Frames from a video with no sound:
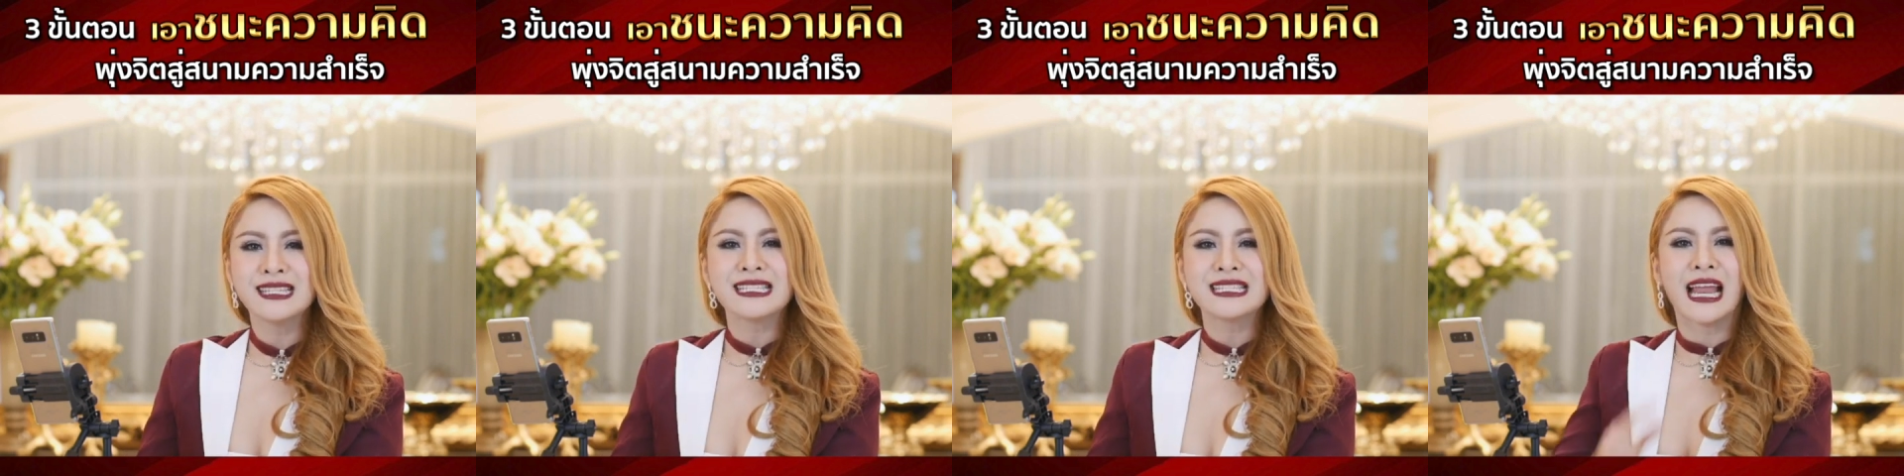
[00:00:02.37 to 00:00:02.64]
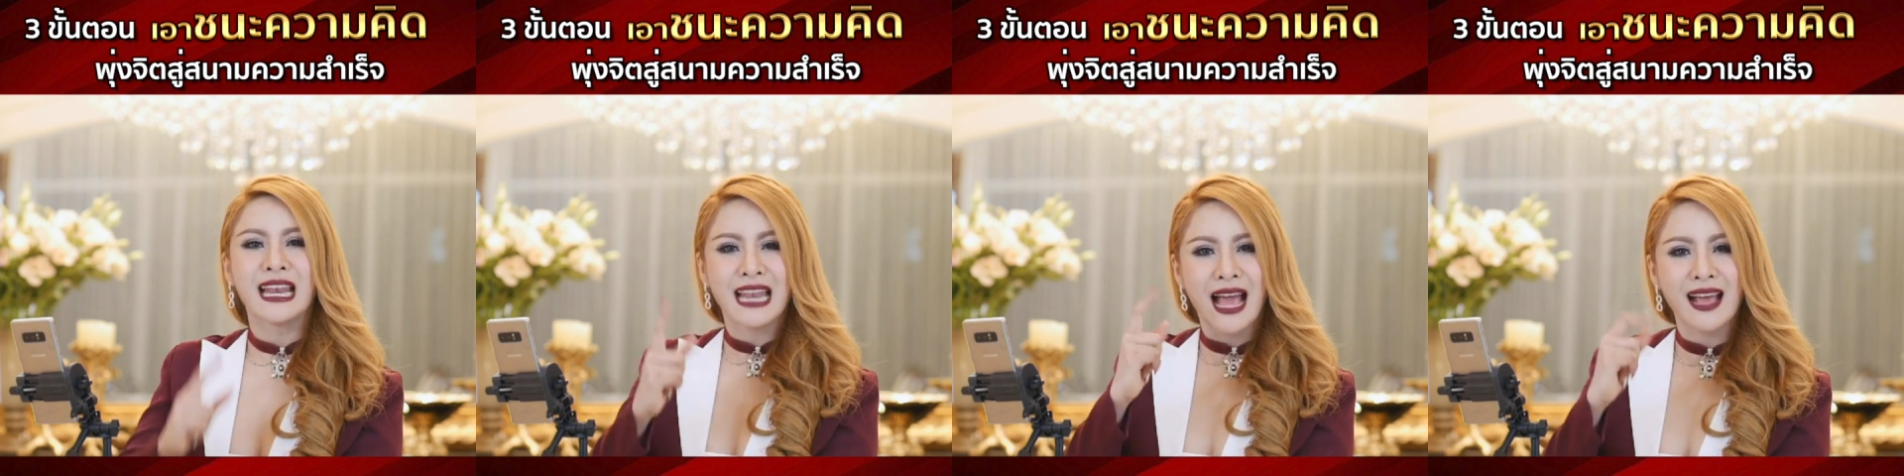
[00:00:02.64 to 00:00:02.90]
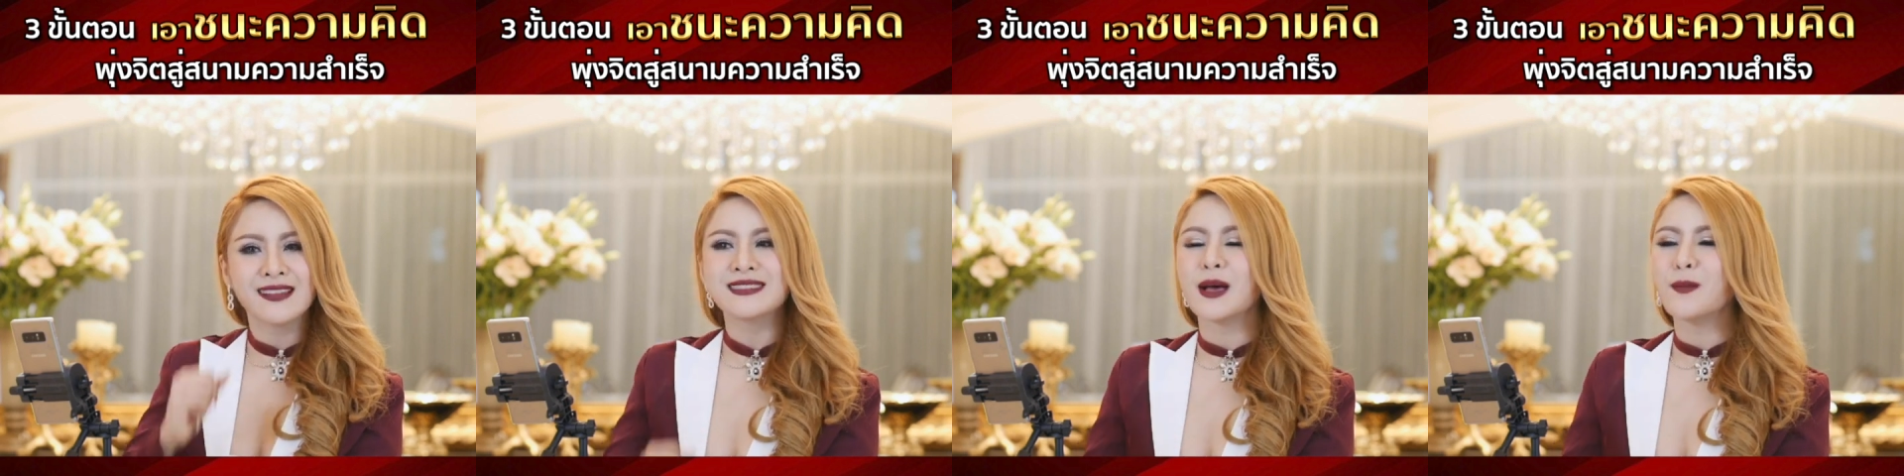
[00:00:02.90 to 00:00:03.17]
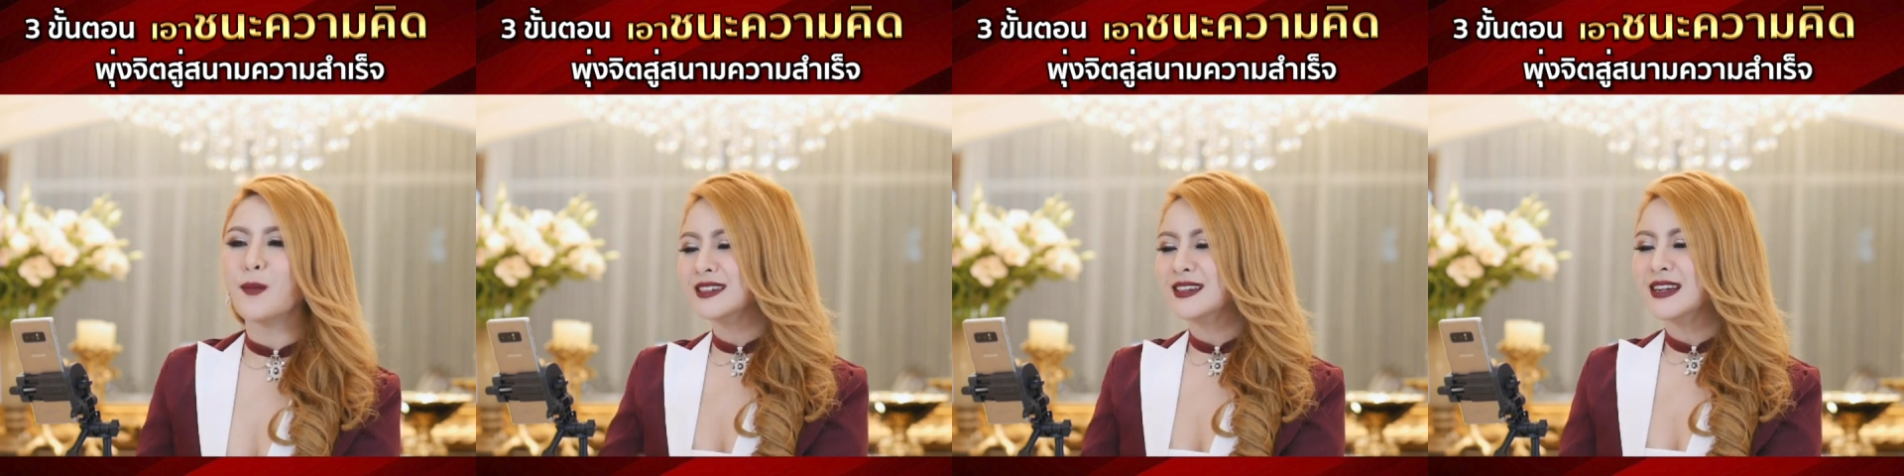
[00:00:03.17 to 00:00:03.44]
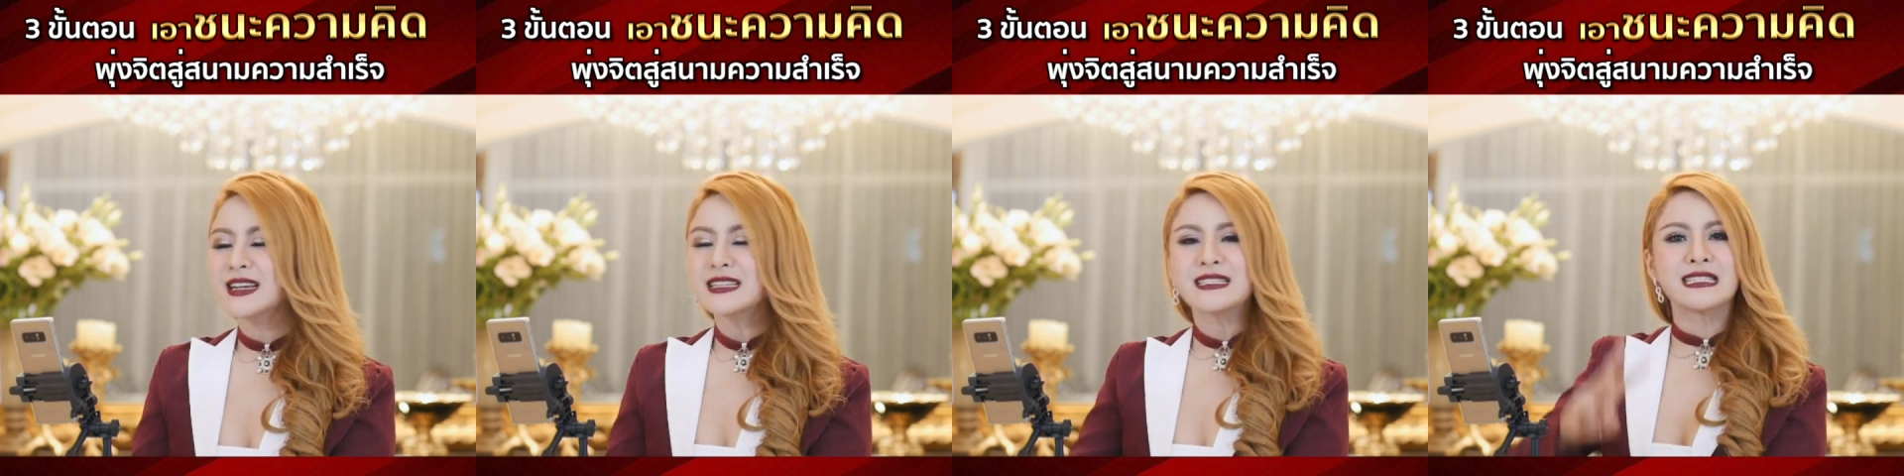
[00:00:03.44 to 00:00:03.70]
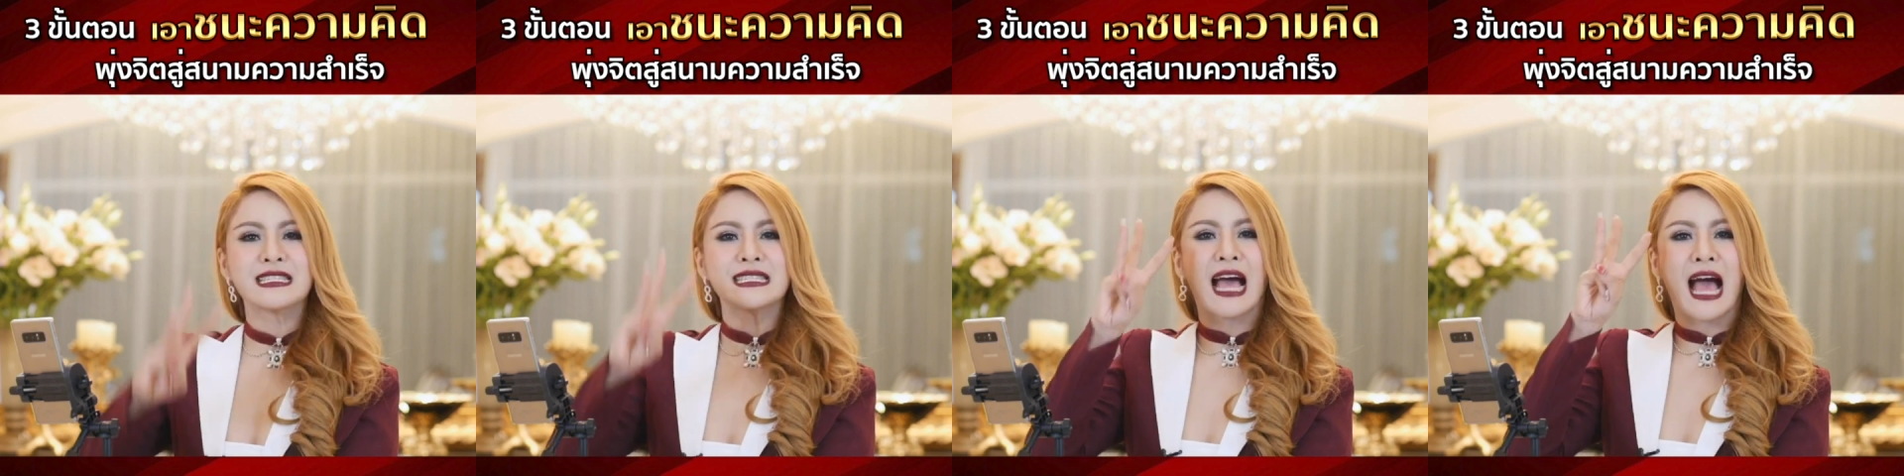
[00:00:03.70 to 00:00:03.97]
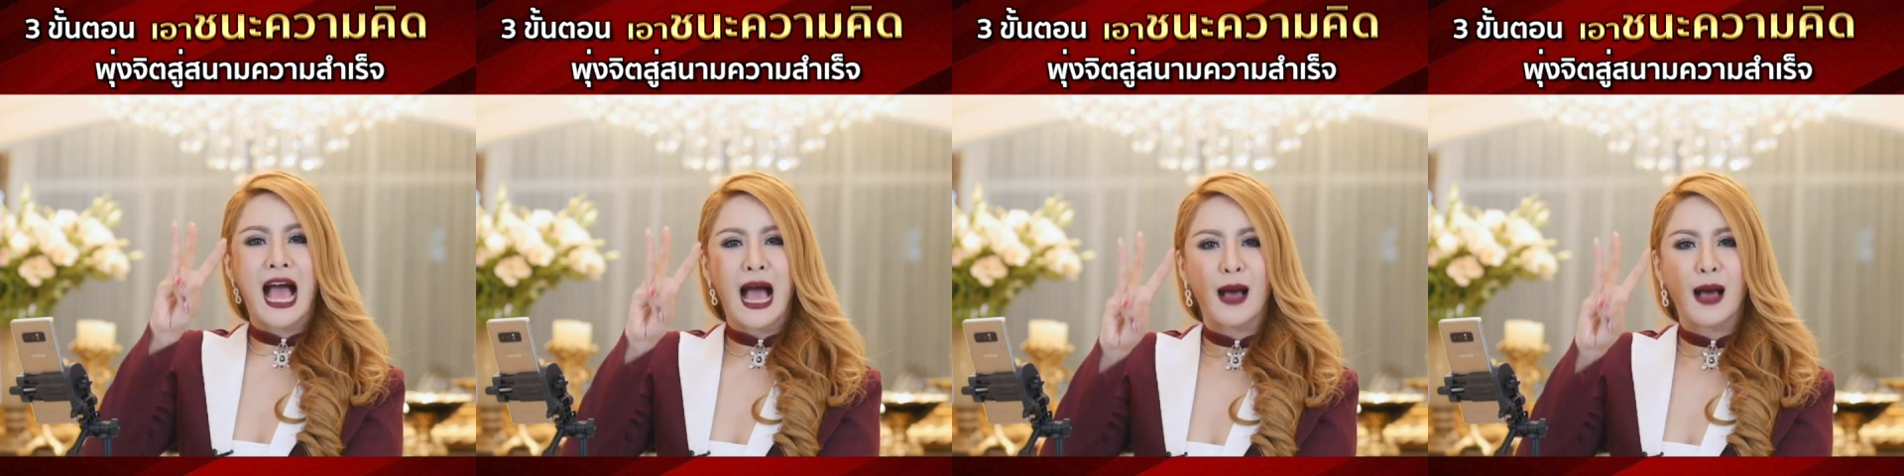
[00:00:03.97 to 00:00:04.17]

ชนะสมองสา